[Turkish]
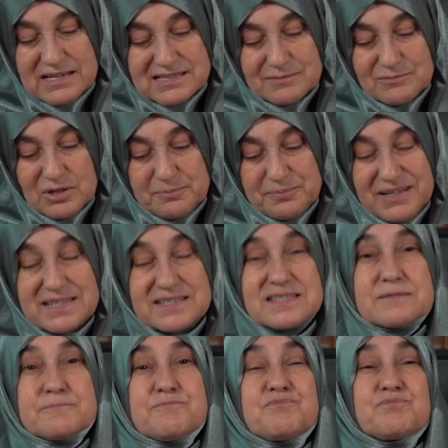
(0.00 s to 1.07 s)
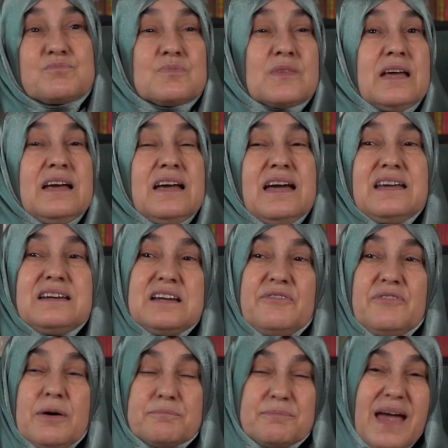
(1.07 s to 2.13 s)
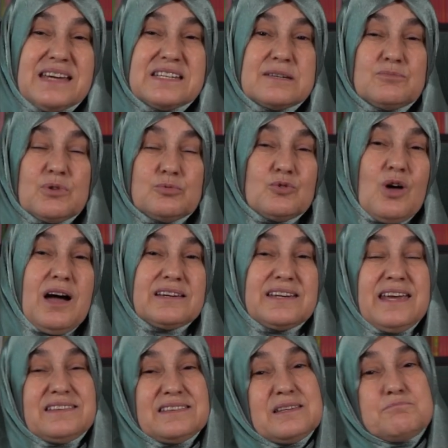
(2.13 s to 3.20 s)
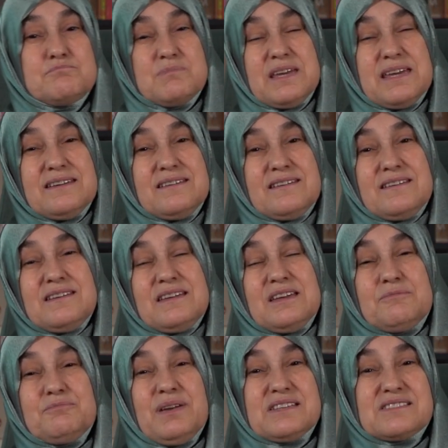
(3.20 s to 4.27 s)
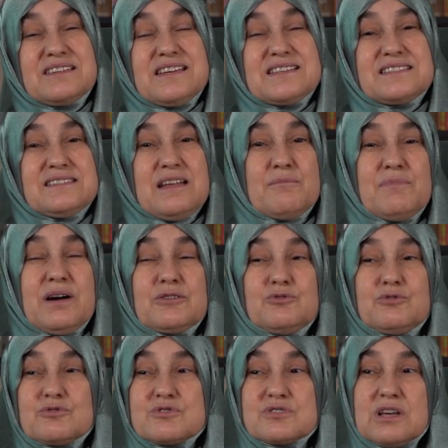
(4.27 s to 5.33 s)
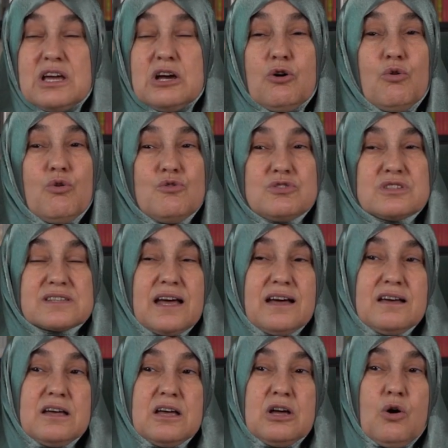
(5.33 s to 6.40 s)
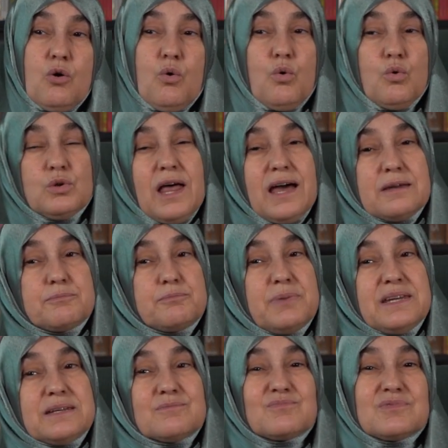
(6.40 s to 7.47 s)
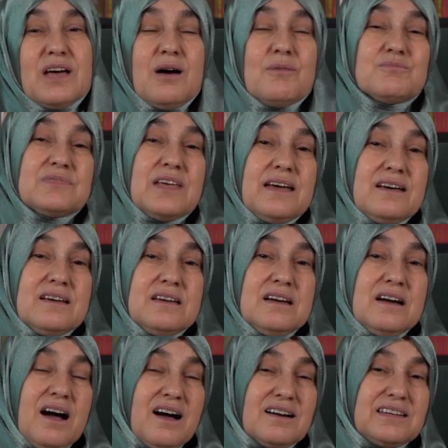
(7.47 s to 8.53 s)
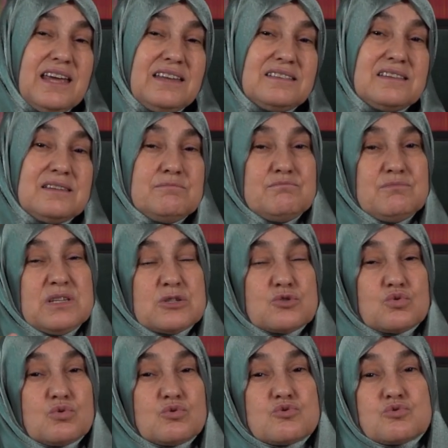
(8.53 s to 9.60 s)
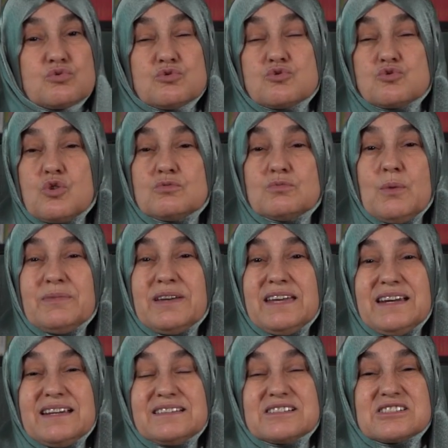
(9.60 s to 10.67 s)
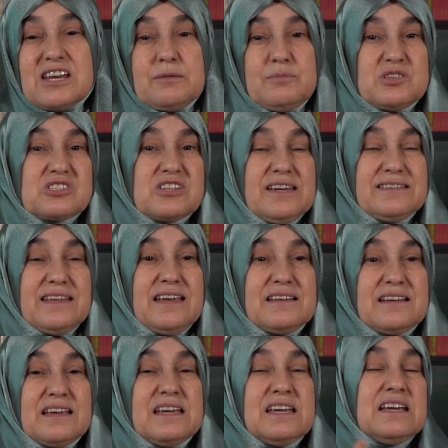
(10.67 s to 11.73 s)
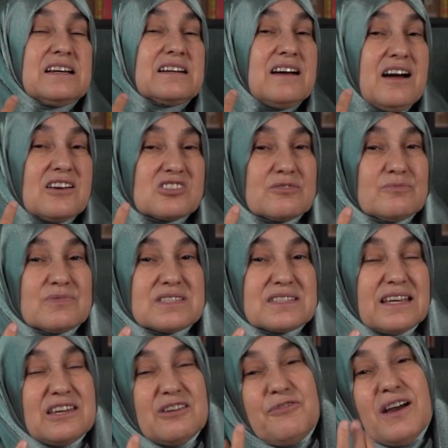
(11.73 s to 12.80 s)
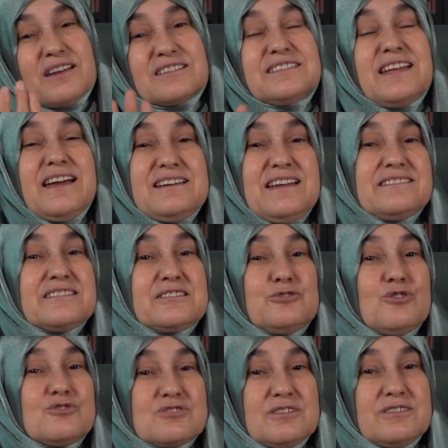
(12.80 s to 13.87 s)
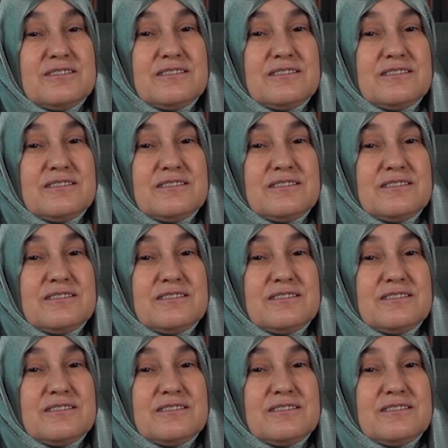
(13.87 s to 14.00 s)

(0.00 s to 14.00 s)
Şimdi biz her lafa ben şimdi bunu hak ettim mi penceresinden bakıyoruz. Oysa olay benim tam da hak ettim mi sorusunu sormamı gerektirecek bir şey değil. Karşımızdaki farklı değerlendiriyor.